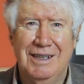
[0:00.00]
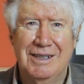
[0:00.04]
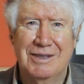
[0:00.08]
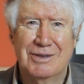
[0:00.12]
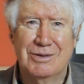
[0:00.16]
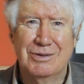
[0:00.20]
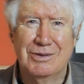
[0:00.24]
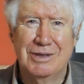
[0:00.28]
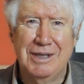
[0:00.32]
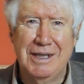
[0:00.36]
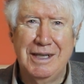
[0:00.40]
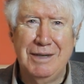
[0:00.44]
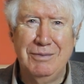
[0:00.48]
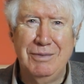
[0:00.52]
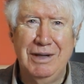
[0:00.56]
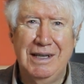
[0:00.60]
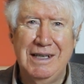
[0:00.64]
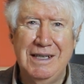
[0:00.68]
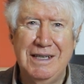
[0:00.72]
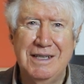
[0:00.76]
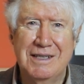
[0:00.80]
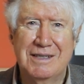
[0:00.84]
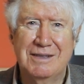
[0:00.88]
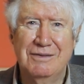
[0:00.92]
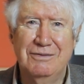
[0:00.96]
Zudem
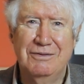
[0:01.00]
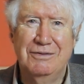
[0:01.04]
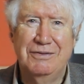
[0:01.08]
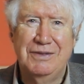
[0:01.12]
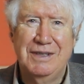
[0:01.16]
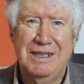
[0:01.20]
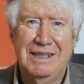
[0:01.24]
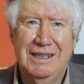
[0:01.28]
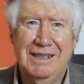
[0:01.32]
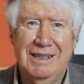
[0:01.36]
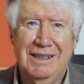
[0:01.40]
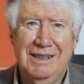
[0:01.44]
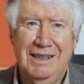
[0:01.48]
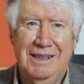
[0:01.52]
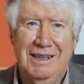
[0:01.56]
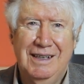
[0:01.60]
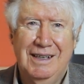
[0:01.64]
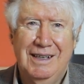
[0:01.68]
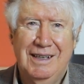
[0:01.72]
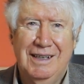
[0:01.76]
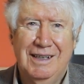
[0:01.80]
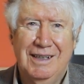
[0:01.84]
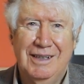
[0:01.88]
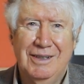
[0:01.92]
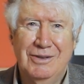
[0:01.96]
lesen wir
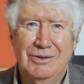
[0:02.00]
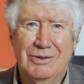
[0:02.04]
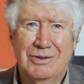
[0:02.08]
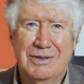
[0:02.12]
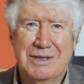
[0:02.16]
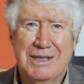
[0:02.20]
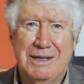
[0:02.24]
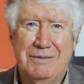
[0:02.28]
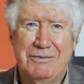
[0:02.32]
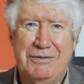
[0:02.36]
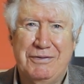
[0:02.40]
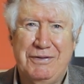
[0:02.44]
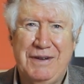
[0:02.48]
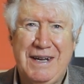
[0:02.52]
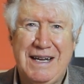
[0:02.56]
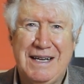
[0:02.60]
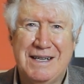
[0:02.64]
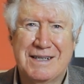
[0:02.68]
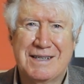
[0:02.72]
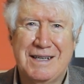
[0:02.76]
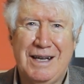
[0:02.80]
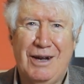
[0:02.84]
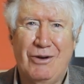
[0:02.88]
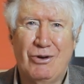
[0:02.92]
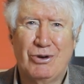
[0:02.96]
in unserem
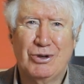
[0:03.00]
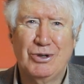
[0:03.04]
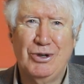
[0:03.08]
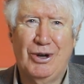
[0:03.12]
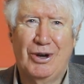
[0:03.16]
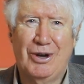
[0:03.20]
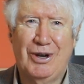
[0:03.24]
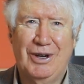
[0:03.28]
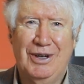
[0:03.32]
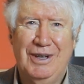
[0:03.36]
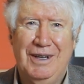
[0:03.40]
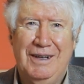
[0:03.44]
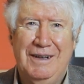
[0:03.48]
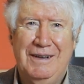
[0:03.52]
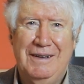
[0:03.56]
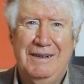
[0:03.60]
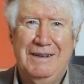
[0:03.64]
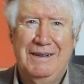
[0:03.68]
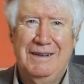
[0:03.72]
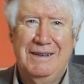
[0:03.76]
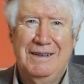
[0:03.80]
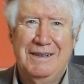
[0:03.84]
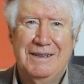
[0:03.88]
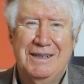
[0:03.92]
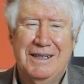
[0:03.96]
Vers auch noch,
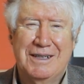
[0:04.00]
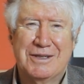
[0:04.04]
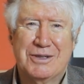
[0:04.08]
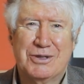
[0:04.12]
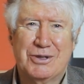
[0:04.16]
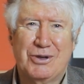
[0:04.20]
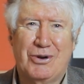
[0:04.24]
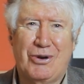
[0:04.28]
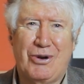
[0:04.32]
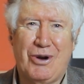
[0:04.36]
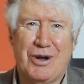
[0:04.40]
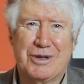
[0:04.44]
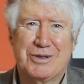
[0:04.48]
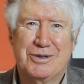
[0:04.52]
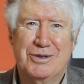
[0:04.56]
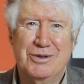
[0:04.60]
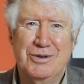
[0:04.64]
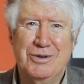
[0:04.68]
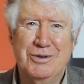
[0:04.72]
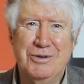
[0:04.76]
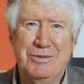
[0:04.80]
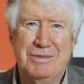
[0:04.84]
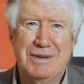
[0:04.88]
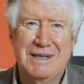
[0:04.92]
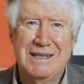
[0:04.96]
dass Gott
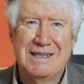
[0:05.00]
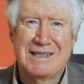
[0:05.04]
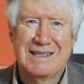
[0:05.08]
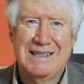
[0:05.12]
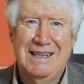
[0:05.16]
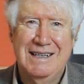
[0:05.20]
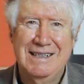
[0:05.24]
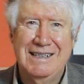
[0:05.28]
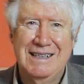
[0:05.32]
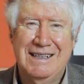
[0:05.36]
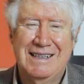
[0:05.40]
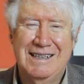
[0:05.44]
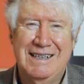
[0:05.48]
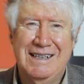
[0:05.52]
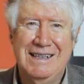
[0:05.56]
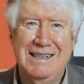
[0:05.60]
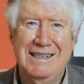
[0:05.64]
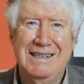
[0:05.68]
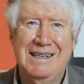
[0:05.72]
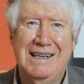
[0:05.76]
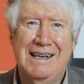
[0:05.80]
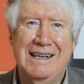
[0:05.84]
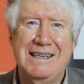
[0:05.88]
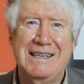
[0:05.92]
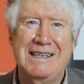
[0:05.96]
über seine
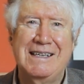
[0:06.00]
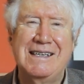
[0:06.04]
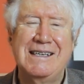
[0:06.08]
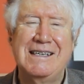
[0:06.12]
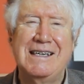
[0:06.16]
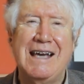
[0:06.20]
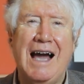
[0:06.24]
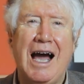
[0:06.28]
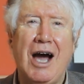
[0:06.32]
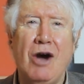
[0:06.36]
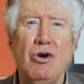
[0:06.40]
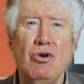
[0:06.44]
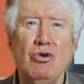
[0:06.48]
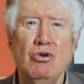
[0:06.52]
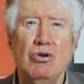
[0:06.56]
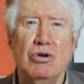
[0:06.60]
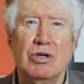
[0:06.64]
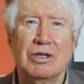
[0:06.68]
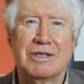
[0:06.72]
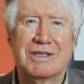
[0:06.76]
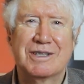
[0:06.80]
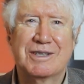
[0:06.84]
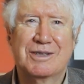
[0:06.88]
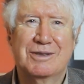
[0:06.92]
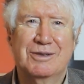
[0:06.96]
Kinder
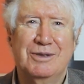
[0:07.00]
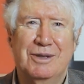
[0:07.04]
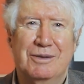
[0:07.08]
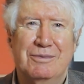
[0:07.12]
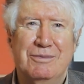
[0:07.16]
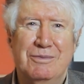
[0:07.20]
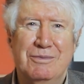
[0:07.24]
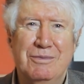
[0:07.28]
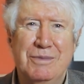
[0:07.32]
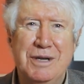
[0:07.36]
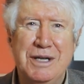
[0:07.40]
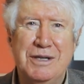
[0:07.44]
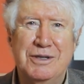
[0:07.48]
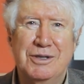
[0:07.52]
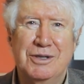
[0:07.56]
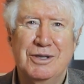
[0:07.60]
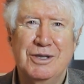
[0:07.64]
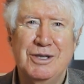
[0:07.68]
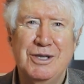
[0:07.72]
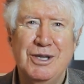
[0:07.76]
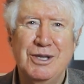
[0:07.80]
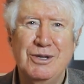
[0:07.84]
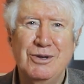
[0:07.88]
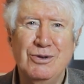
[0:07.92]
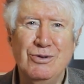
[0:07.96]
jauchzt mit
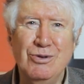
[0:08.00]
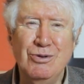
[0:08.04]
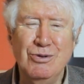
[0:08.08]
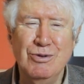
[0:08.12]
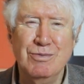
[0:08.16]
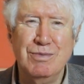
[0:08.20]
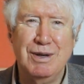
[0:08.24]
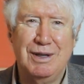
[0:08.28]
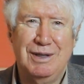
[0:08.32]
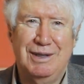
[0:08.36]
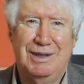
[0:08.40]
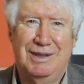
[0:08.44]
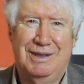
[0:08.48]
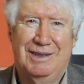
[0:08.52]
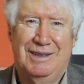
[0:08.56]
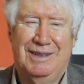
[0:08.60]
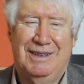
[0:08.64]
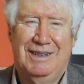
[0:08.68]
Jubel.